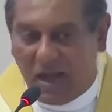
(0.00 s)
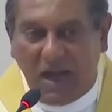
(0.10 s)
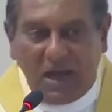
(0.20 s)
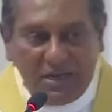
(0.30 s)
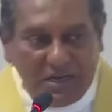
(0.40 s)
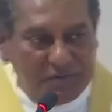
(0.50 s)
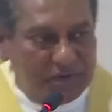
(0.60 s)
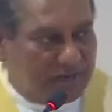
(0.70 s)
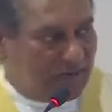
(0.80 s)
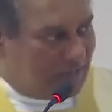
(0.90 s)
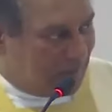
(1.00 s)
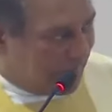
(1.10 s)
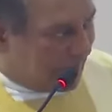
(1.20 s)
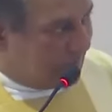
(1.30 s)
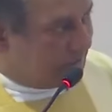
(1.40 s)
ஆண்டவருக்கு அந்த
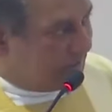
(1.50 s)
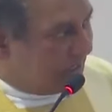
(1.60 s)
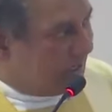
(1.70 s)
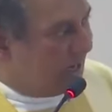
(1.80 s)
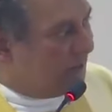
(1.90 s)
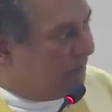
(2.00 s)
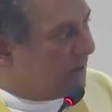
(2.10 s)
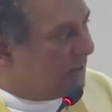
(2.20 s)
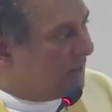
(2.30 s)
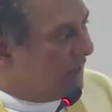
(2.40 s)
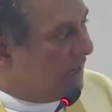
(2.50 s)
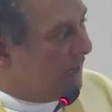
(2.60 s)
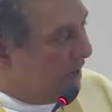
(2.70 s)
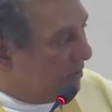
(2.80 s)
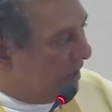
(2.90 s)
மகிழ்ச்சி எங்கிருந்து வந்தது
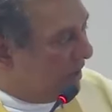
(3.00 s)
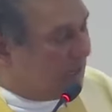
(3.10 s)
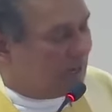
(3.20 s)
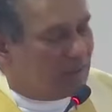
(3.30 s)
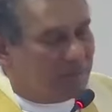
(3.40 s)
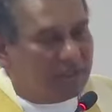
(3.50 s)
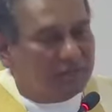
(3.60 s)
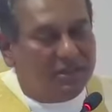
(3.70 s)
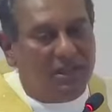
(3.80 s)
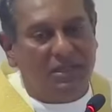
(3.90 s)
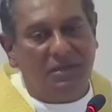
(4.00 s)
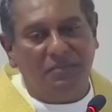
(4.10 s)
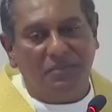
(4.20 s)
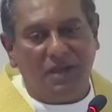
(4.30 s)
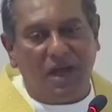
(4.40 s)
எங்கிடம் எங்கிருந்து வந்தது
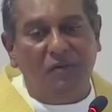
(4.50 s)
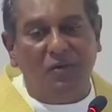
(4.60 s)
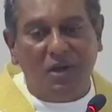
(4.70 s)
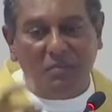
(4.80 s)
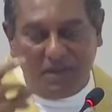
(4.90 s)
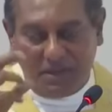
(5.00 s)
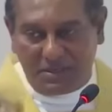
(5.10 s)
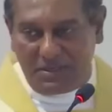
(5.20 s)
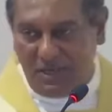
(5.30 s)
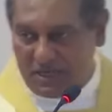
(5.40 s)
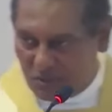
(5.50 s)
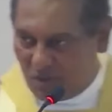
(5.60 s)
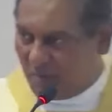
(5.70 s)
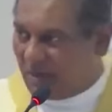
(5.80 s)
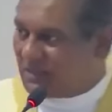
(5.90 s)
அவரோட மகிழ்ச்சி
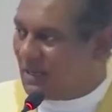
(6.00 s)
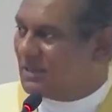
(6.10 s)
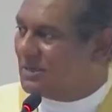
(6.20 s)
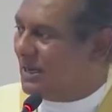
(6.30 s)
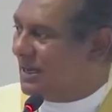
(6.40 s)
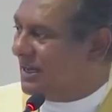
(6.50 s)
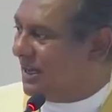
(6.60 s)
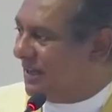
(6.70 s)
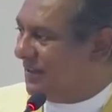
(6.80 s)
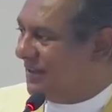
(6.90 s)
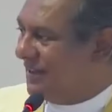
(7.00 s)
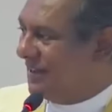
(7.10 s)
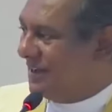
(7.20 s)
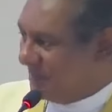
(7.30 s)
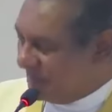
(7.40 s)
இயேசுவோட மகிழ்ச்சி இருந்துச்சா இல்லையா
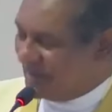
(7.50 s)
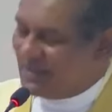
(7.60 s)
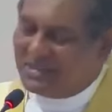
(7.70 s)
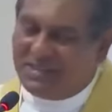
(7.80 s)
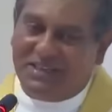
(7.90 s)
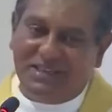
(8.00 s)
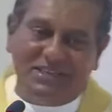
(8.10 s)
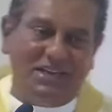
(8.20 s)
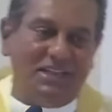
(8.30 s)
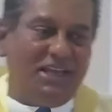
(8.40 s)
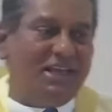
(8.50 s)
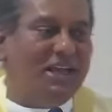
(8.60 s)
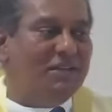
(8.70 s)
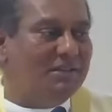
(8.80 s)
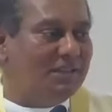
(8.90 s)
மகிழ்ச்சி இருந்துச்சு அது
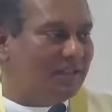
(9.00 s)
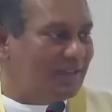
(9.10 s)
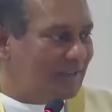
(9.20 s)
எங்கேருந்து வந்தது